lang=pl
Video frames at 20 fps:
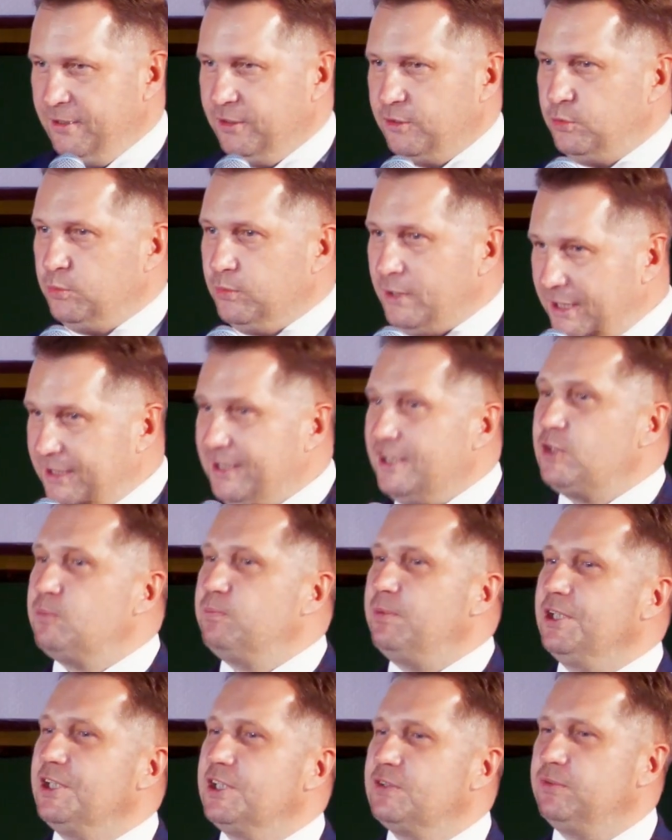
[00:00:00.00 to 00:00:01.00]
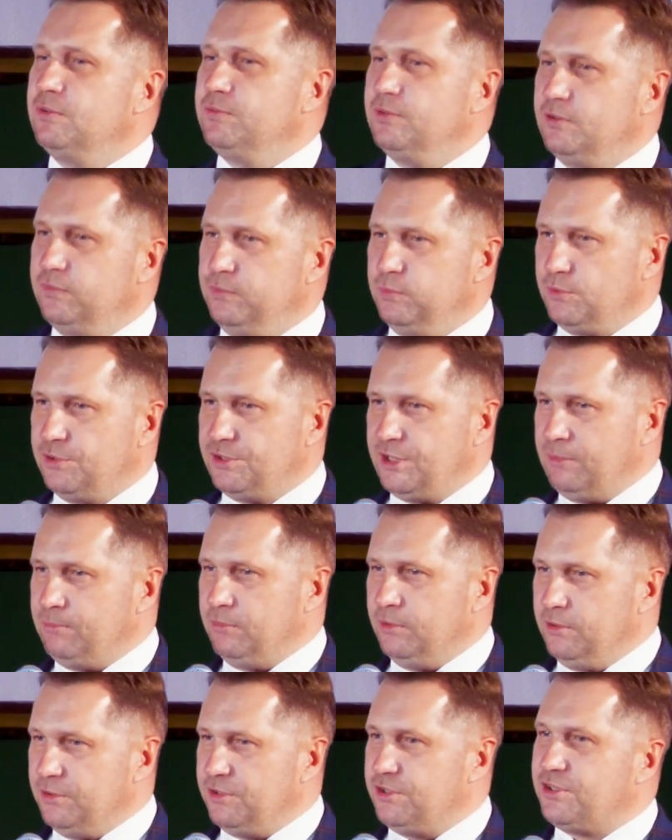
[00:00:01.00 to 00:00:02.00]
która jest państwowotwórcza,
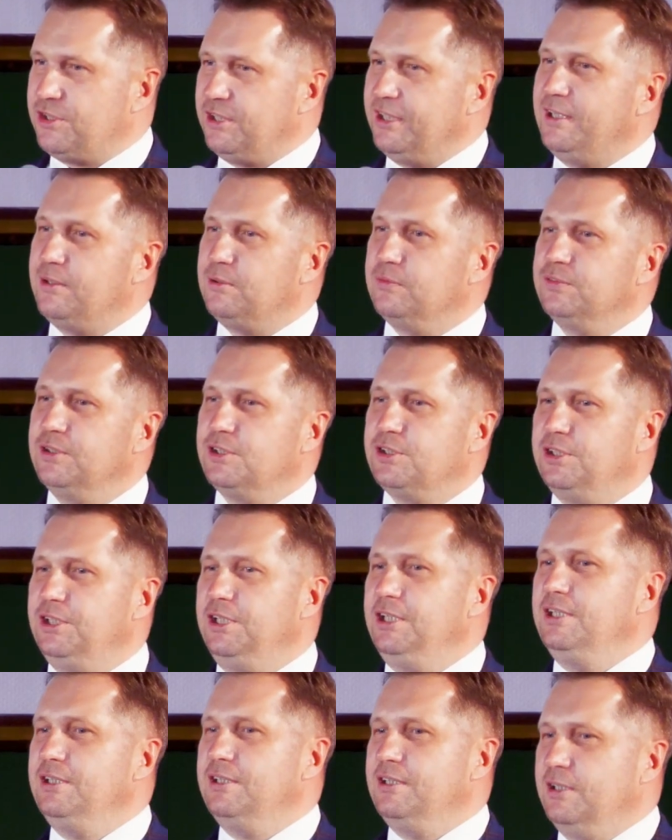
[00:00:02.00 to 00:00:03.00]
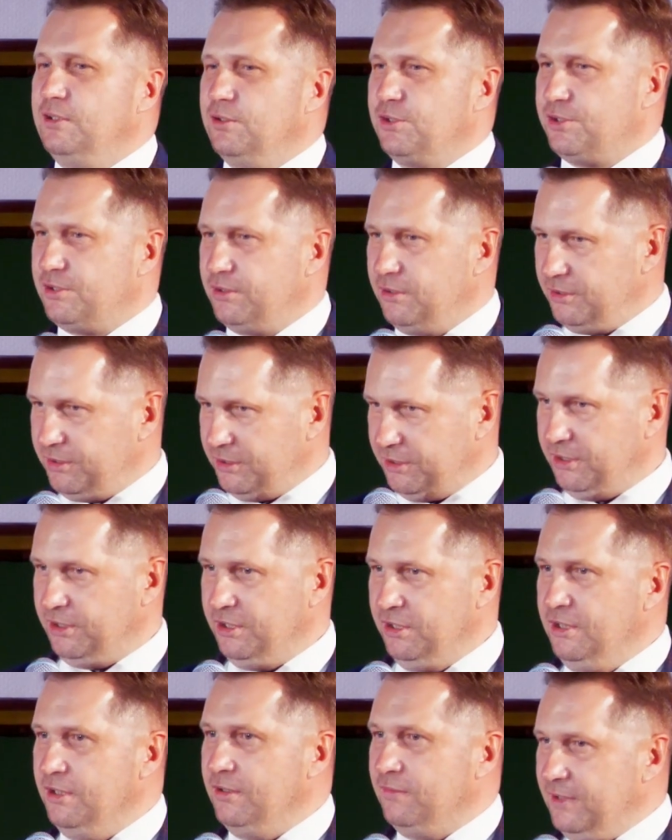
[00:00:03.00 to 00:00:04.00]
bo dostrzega również inne
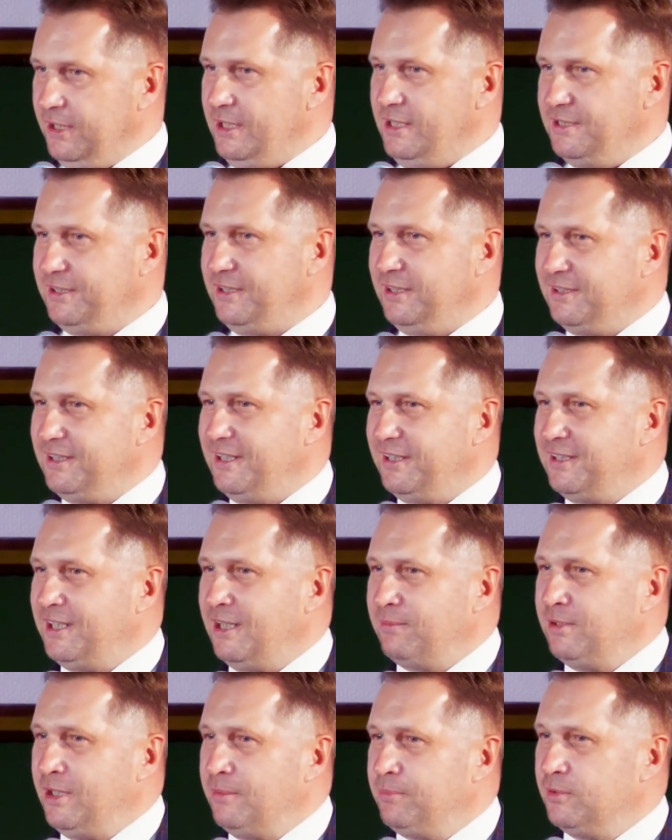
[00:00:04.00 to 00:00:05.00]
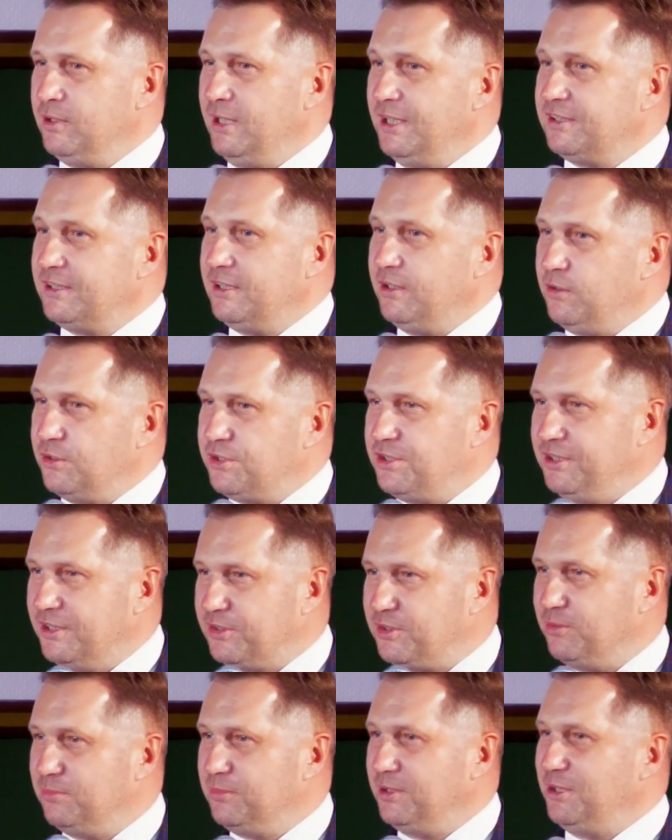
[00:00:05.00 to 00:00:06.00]
ośrodki, wielkie, takie jak Biała Podlaska, choć
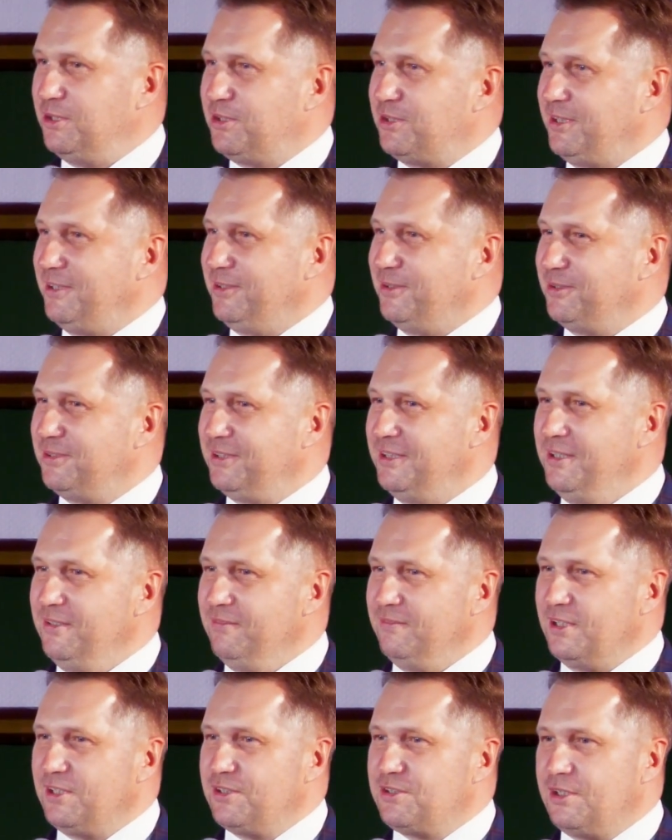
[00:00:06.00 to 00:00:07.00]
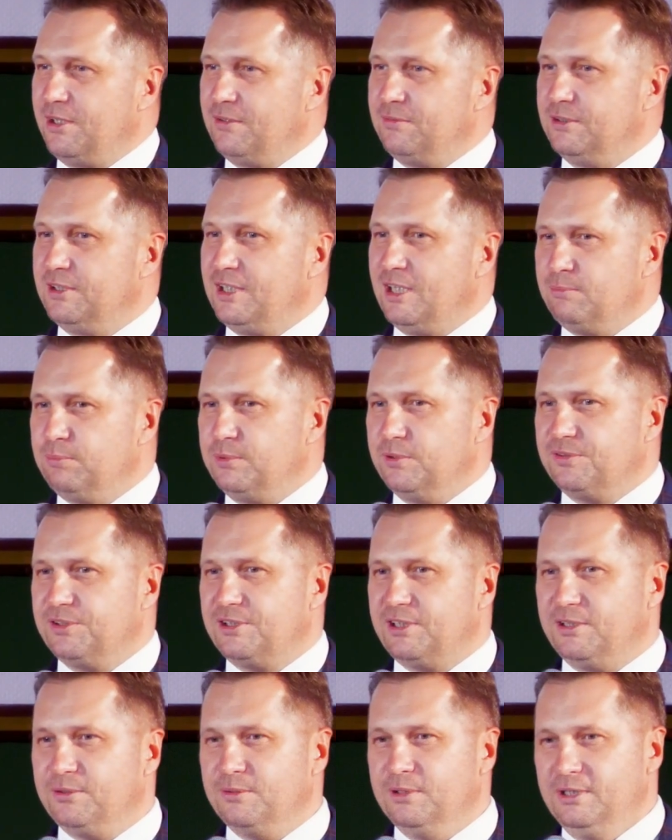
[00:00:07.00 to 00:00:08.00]
nieco mniejsze od Warszawy. Tam
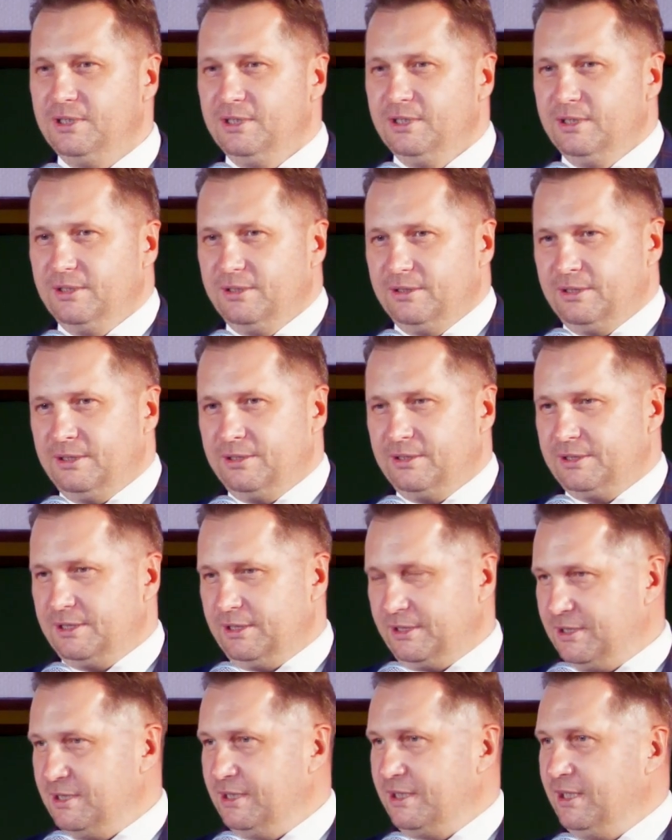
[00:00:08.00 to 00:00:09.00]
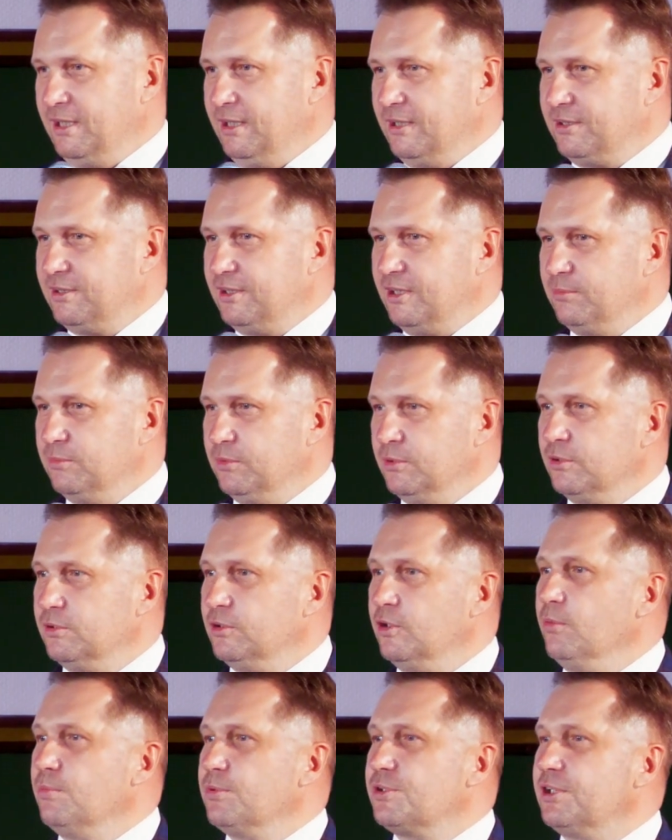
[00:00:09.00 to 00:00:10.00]
powstał e, te kilka lat temu
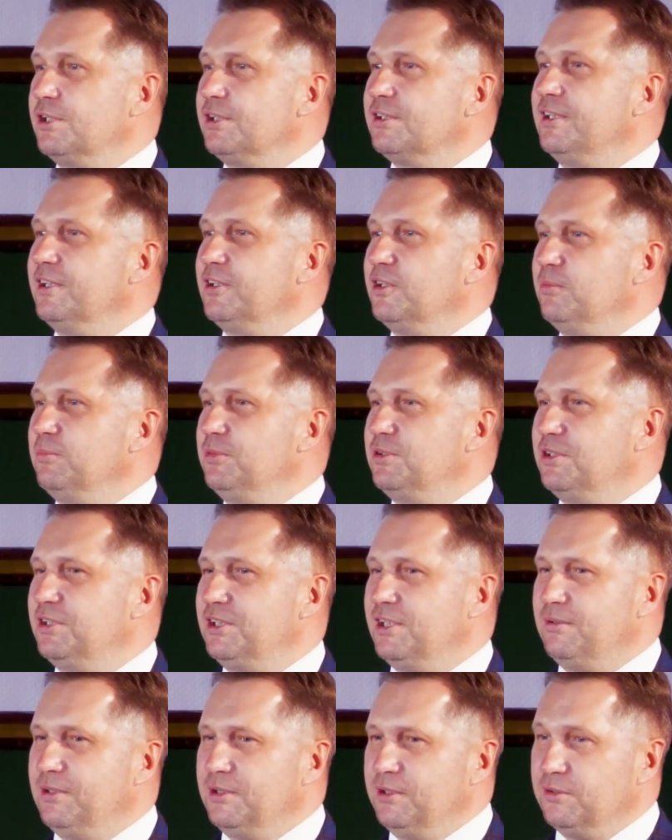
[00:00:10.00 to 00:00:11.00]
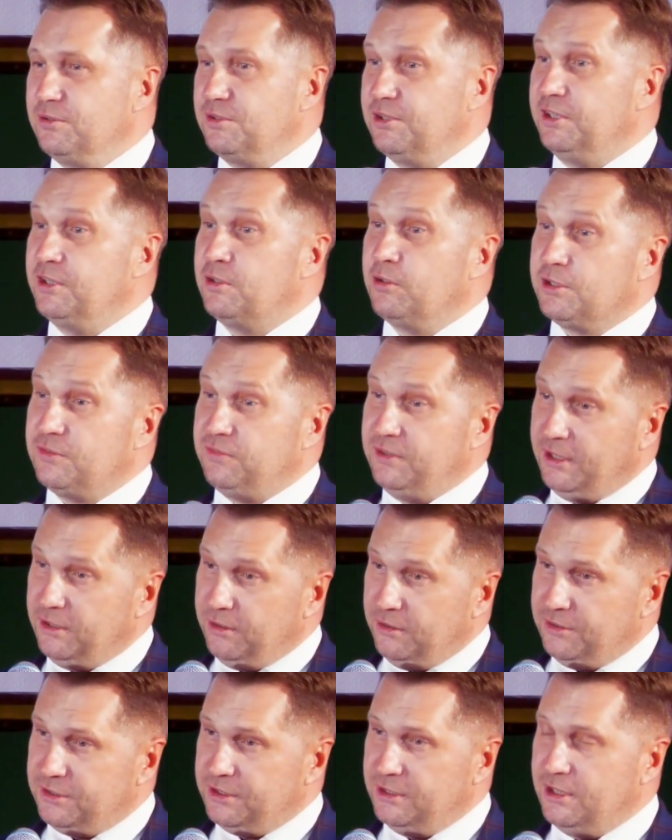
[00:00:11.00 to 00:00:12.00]
dobrze, znakomicie działający i
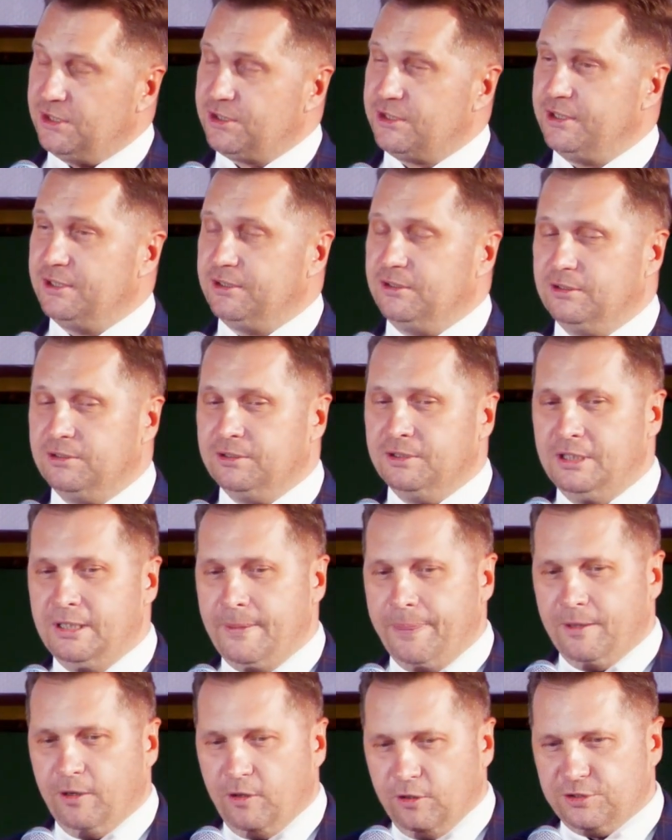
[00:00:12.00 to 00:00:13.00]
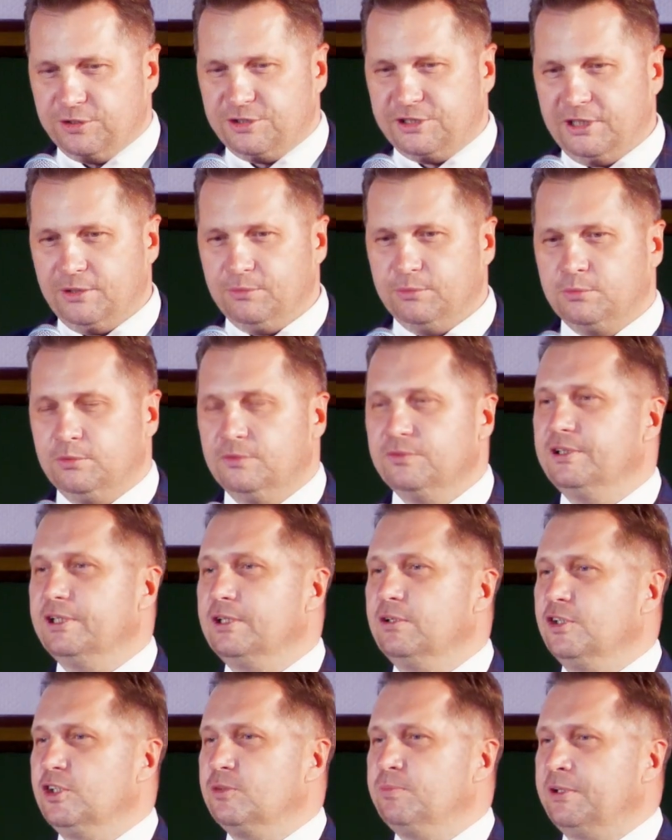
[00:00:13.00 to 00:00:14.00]
rozwijający nasz region oddział
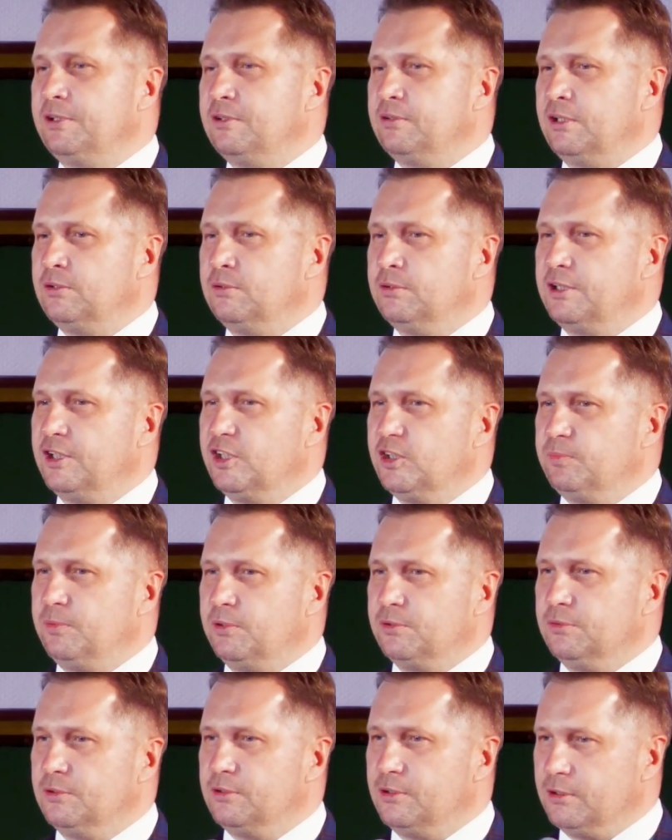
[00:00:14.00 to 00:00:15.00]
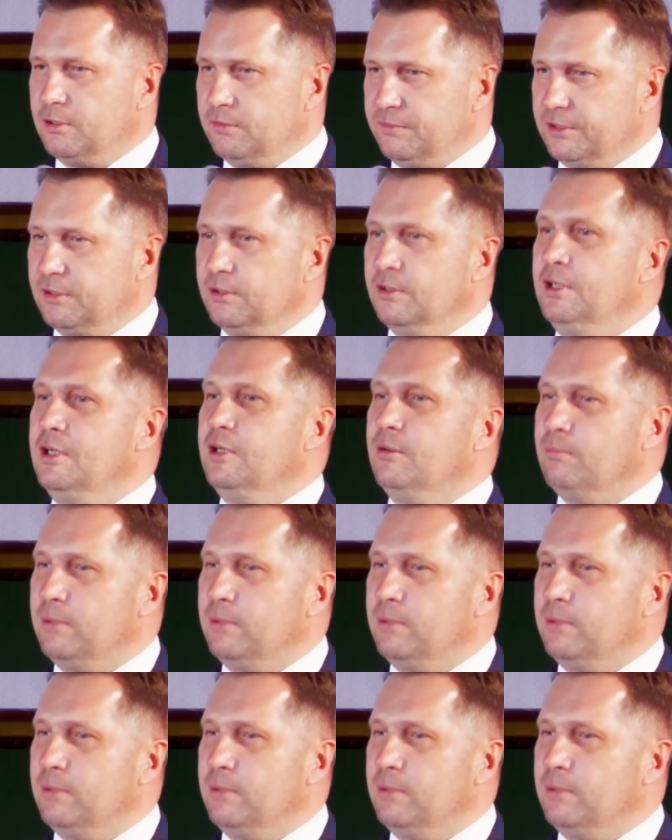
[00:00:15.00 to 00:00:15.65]
Głównego Inspektoratu Transportu Drogowego.